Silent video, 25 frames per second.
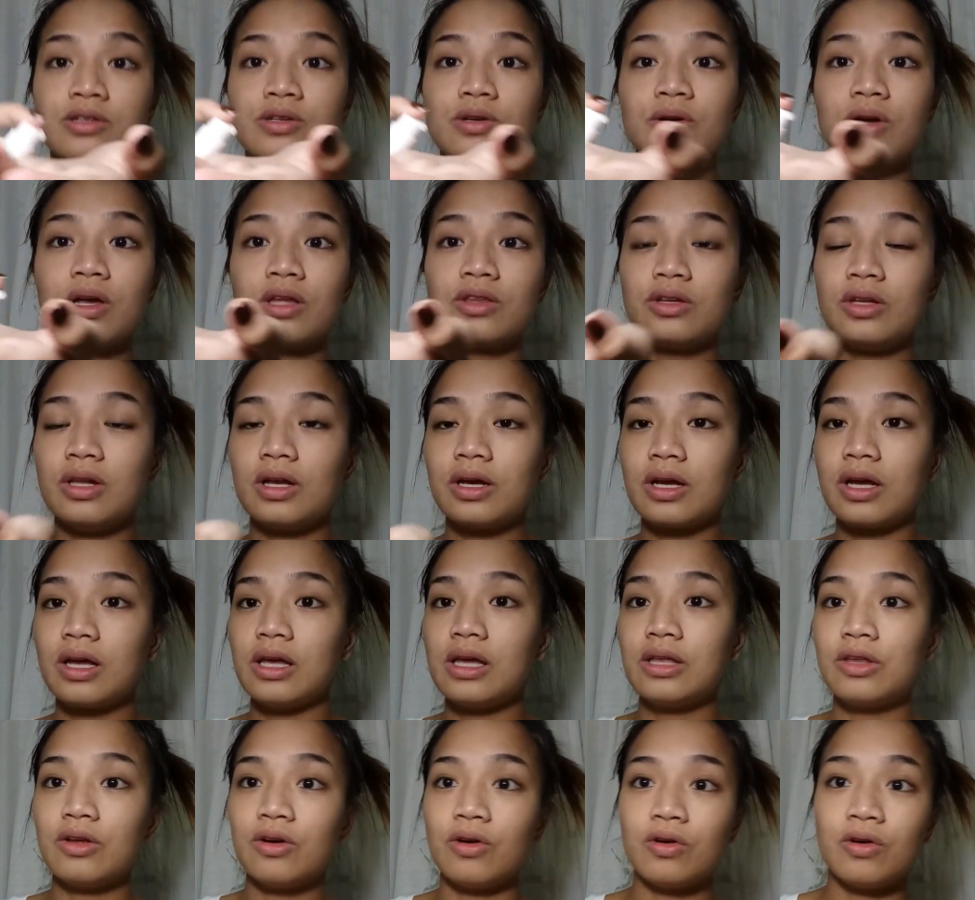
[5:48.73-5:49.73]
So, ganito lang
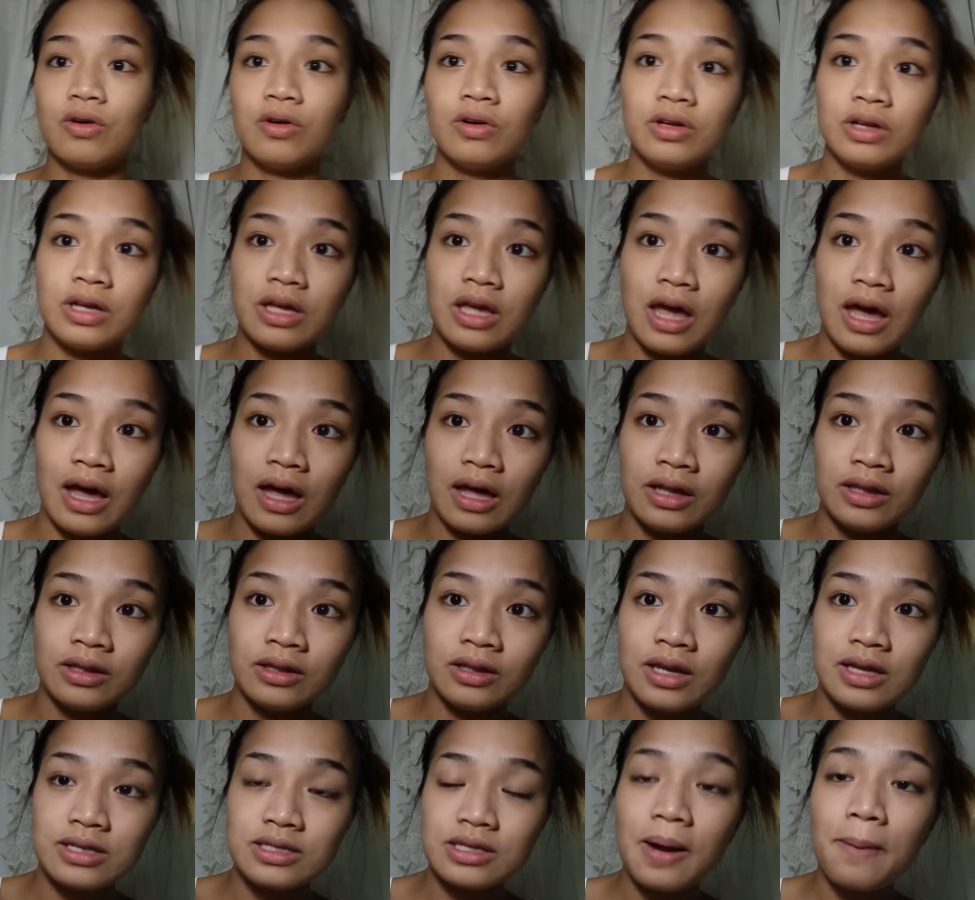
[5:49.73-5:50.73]
ito, oh.
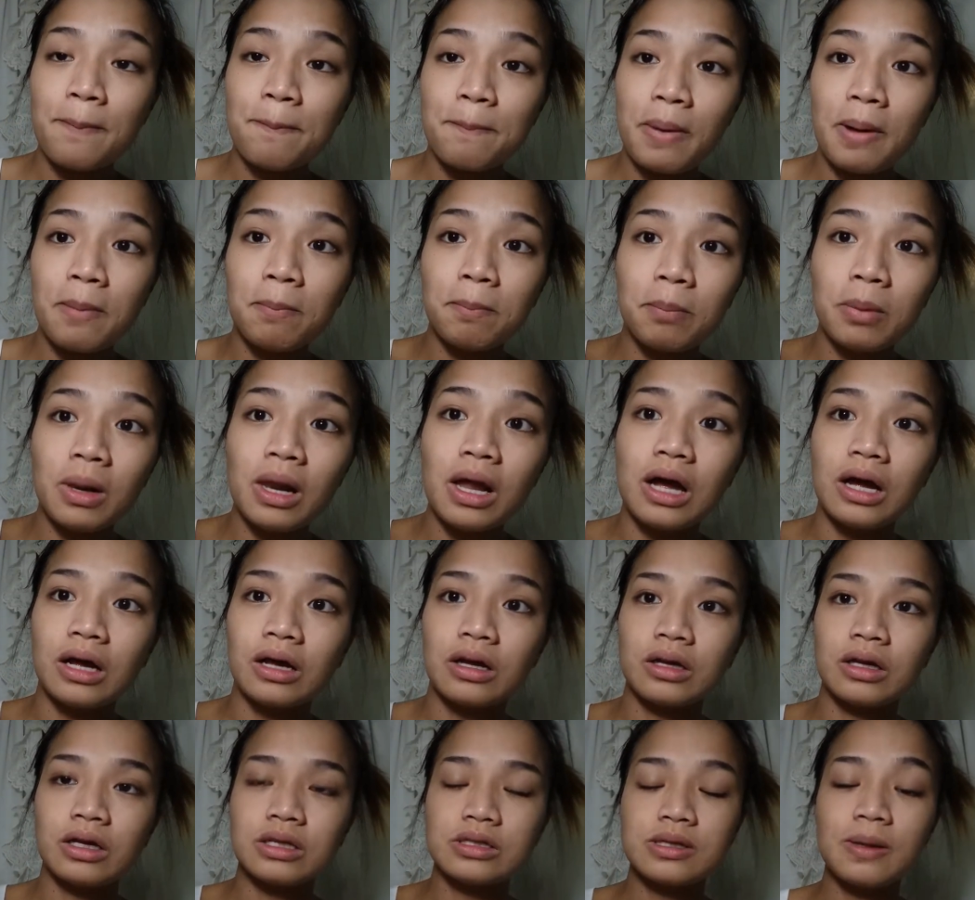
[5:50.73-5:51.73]
Ayan. Isang pump
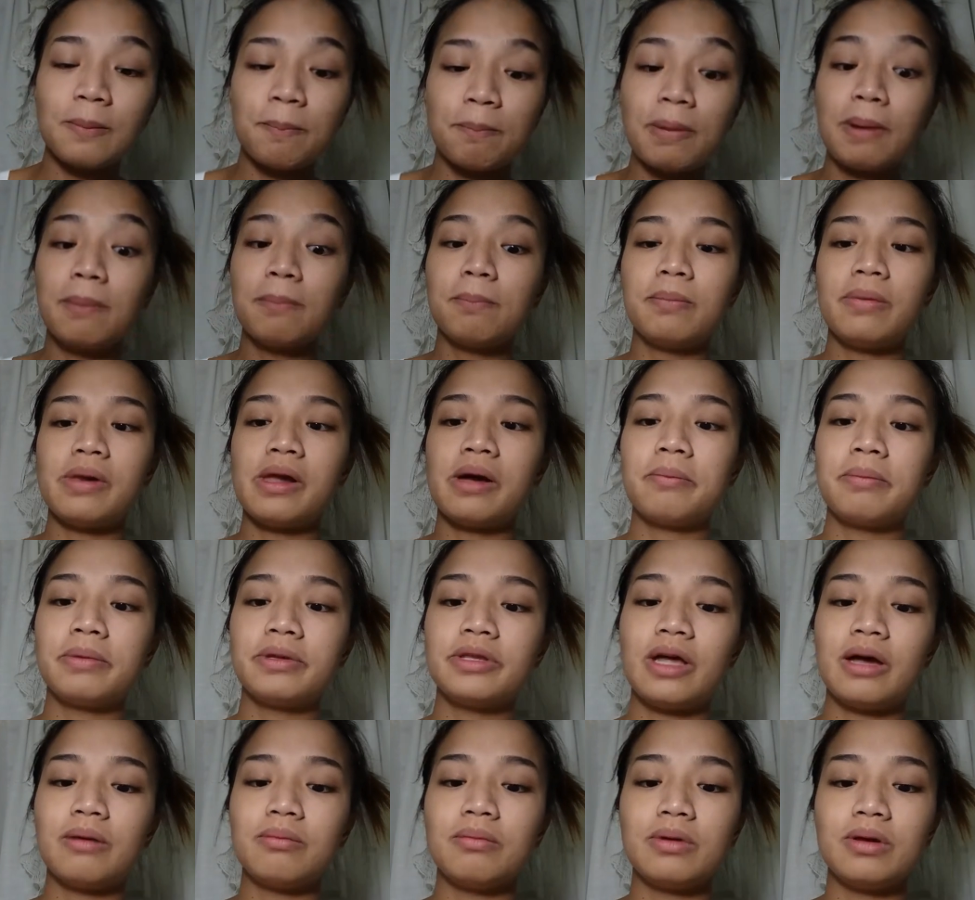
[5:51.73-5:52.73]
lang. Isang pump lang,
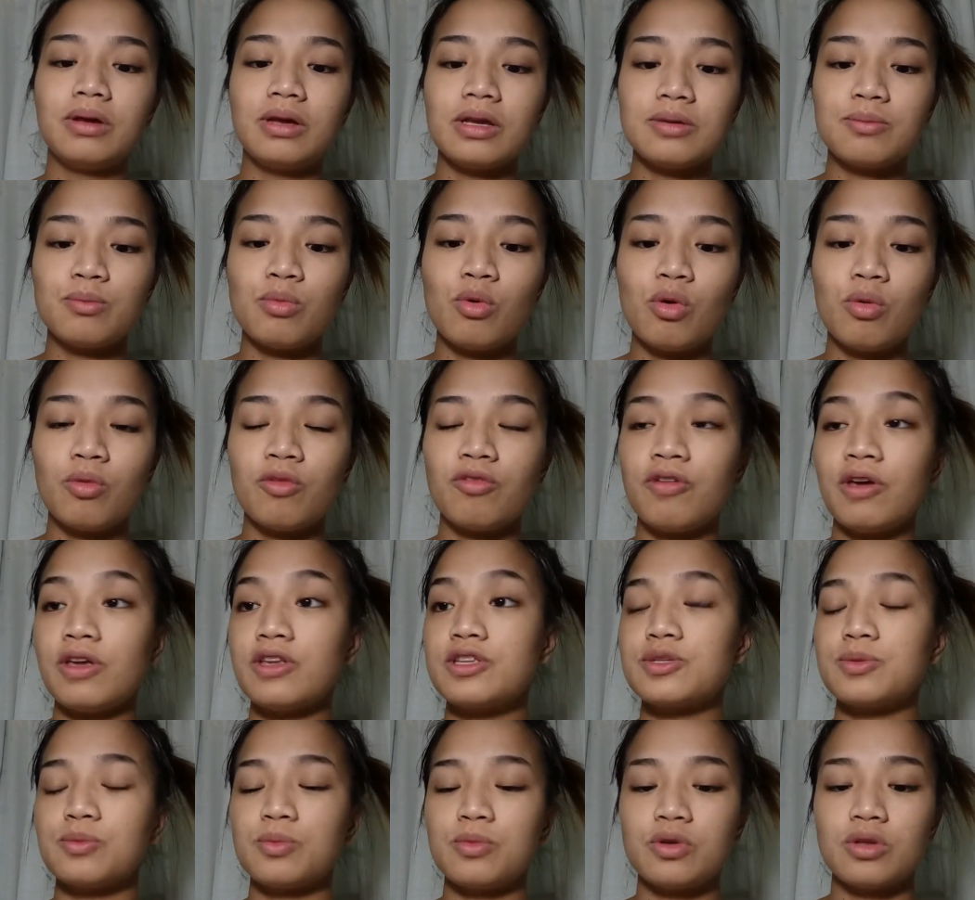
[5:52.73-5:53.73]
madami. Buong
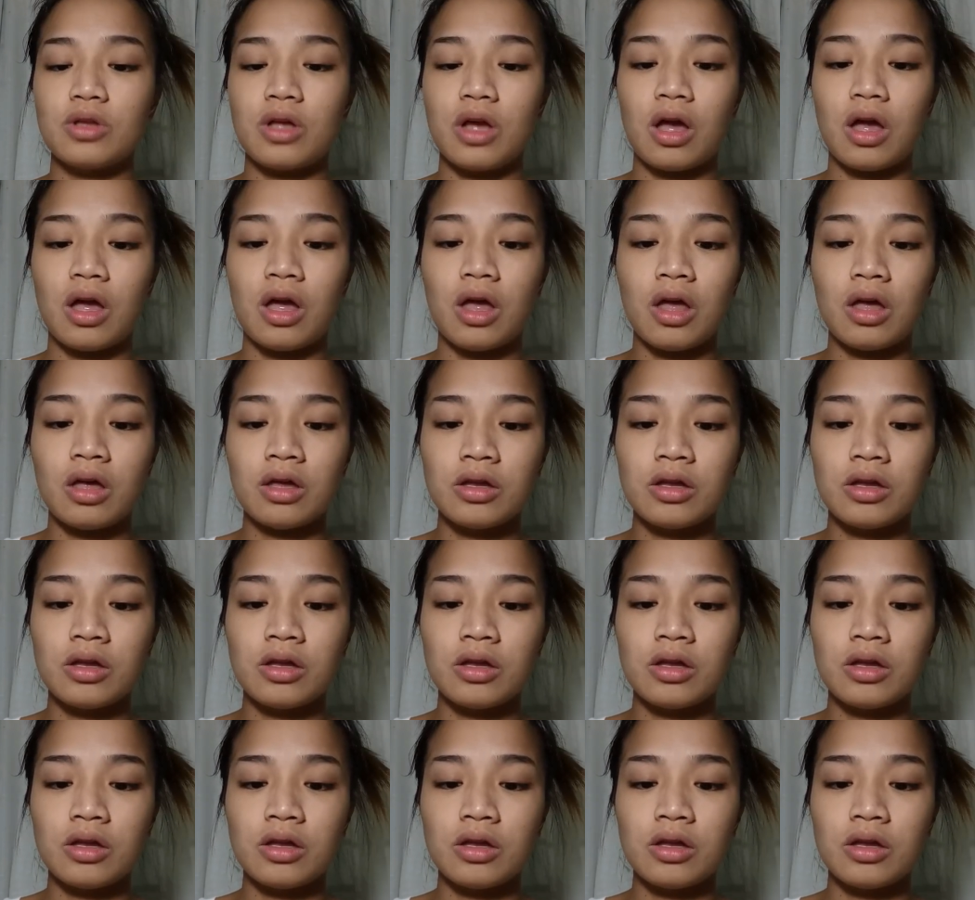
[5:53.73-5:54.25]
face mo na.